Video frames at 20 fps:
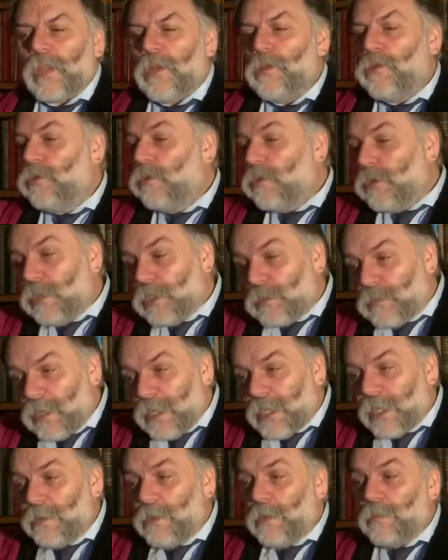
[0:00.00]
Długo
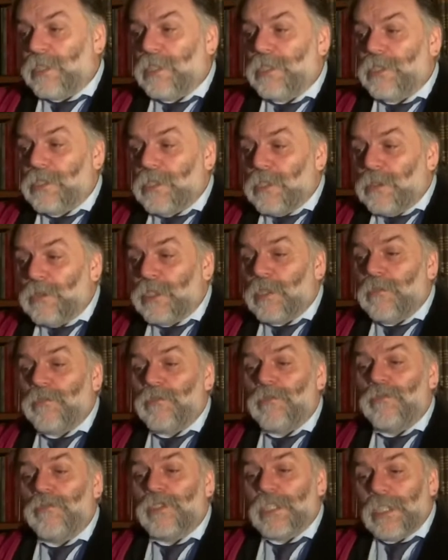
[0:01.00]
spierałem się z nią, że
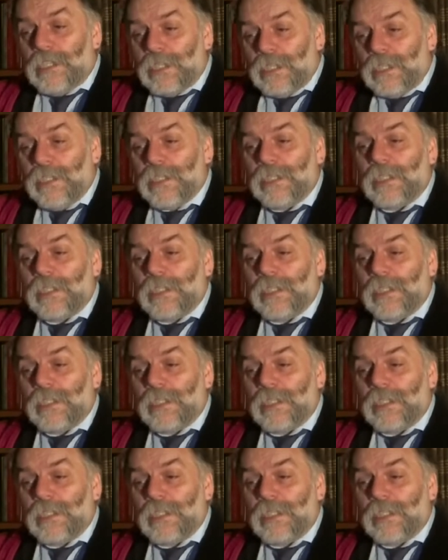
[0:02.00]
w ówczesnych